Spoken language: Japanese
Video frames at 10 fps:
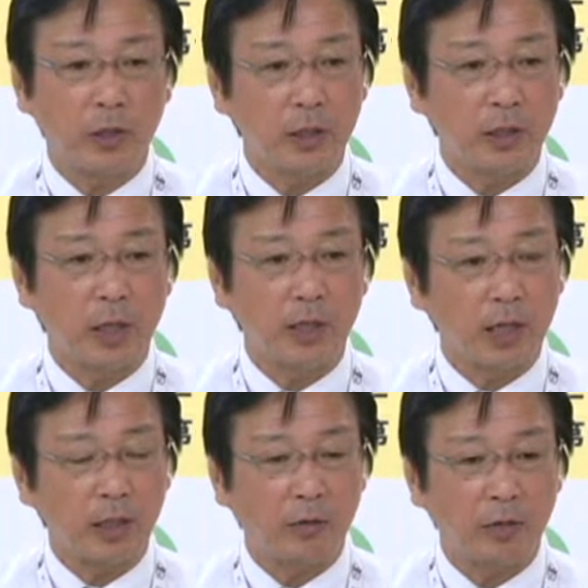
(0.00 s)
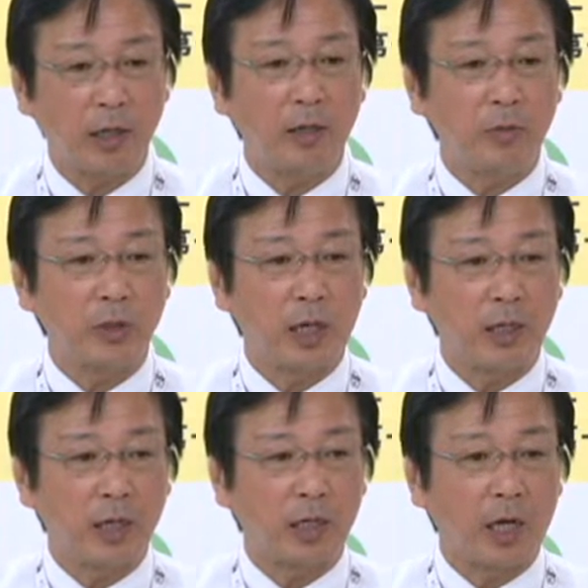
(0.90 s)
地域で在宅でみた
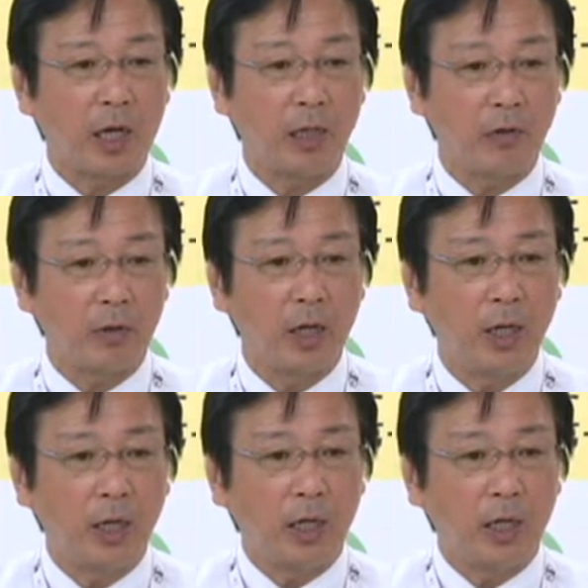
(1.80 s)
いな流れを、